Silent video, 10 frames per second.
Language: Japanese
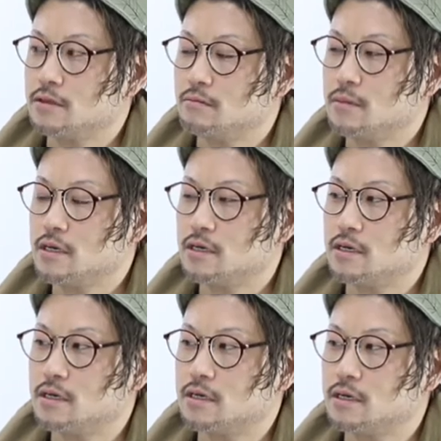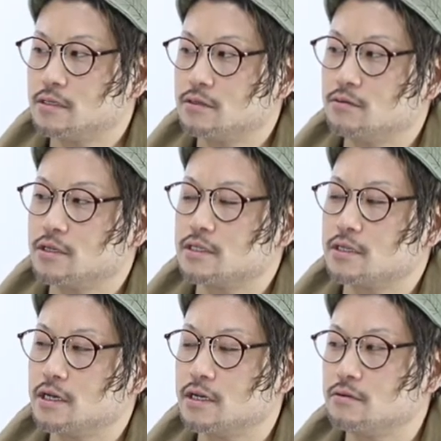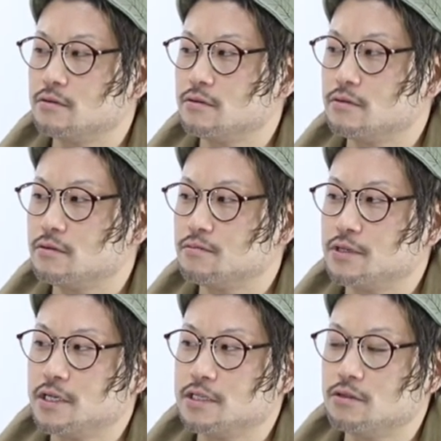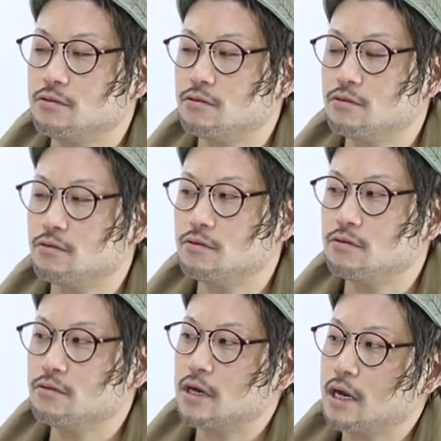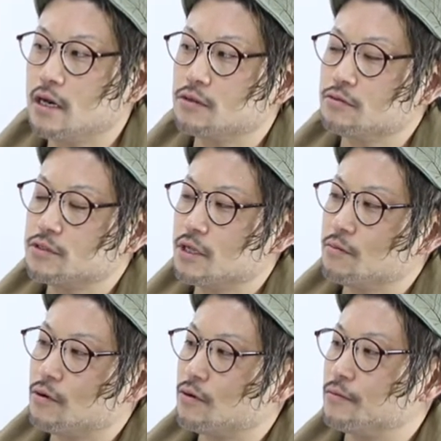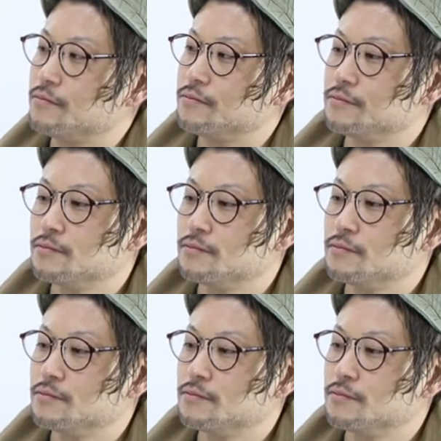まあそうですね、あのブリーチのところがどうしても